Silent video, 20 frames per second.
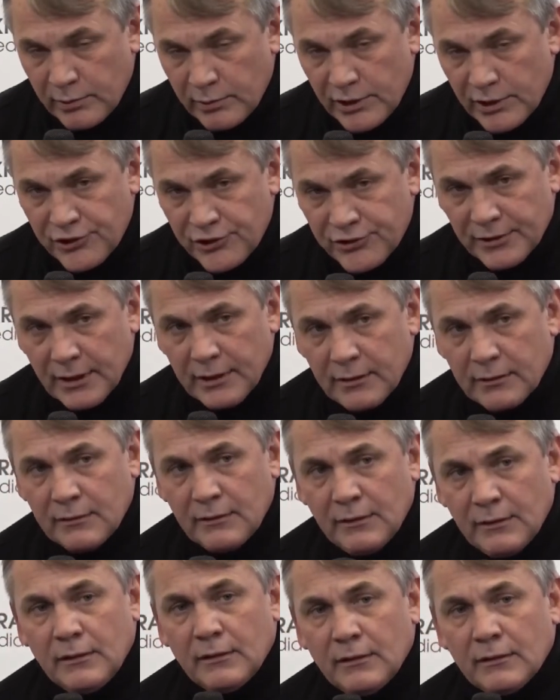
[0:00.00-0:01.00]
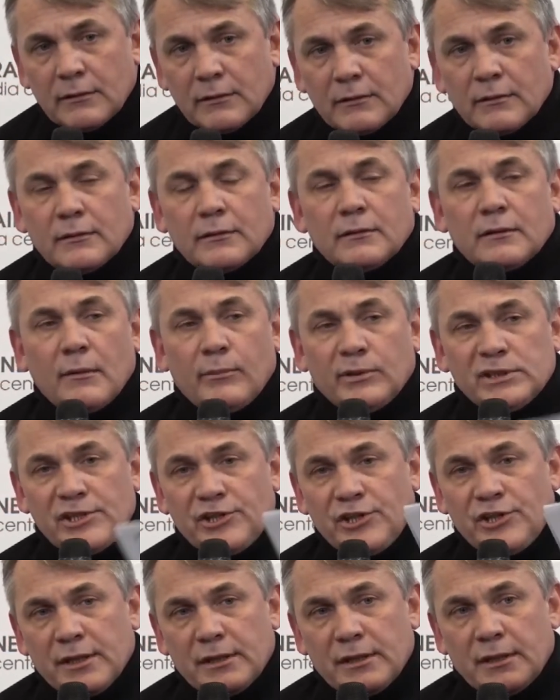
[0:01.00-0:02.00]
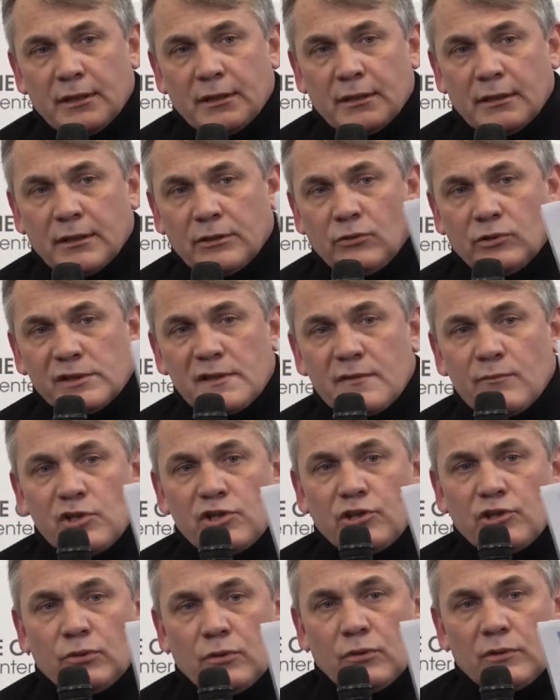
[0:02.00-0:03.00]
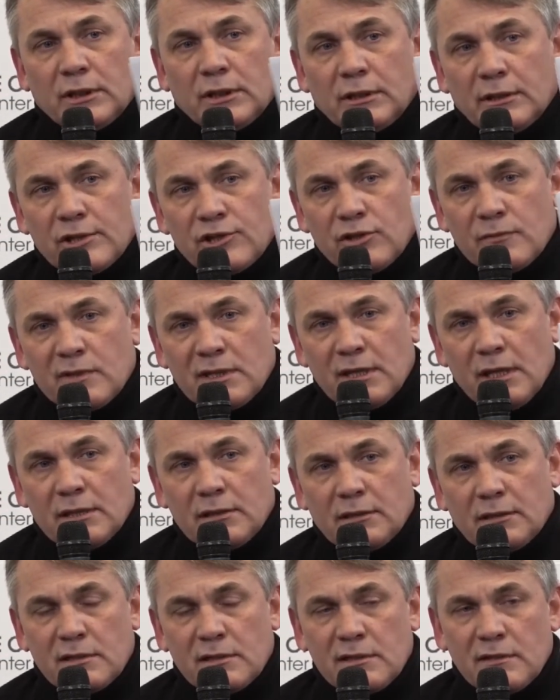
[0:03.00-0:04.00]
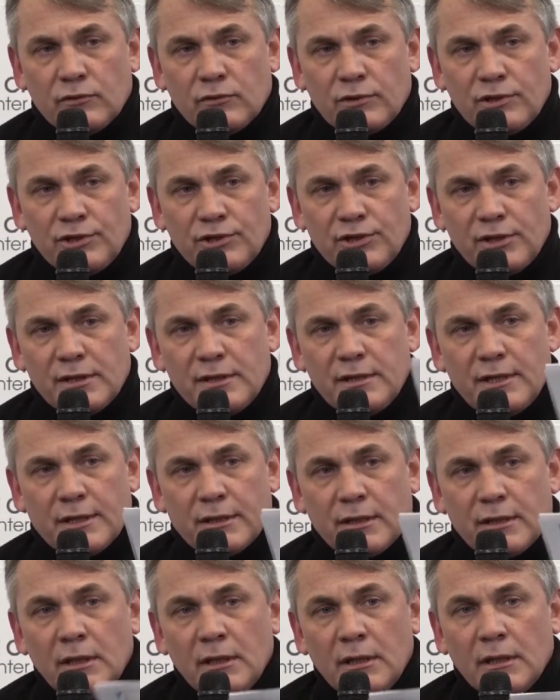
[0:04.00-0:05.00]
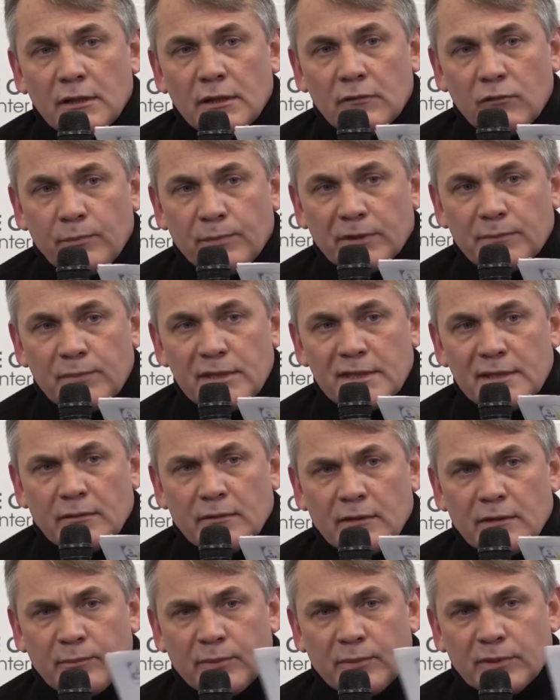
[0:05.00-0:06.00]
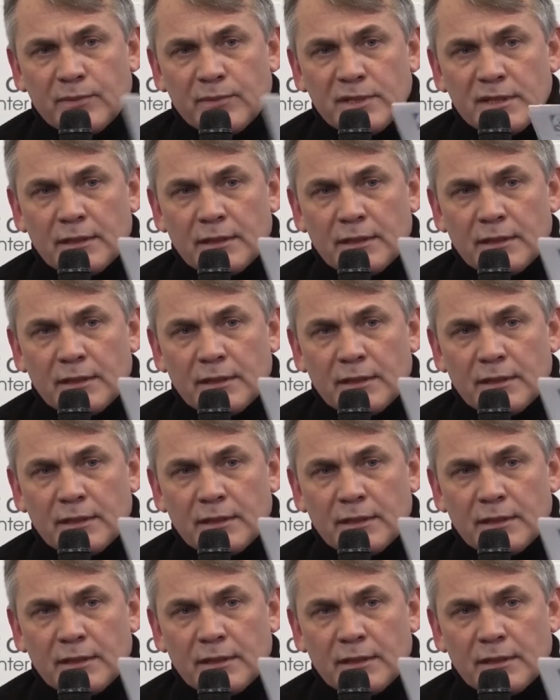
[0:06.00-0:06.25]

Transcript: публичное э, обращение, оно размещено на нашем сайте. На сегодняшний день его подписали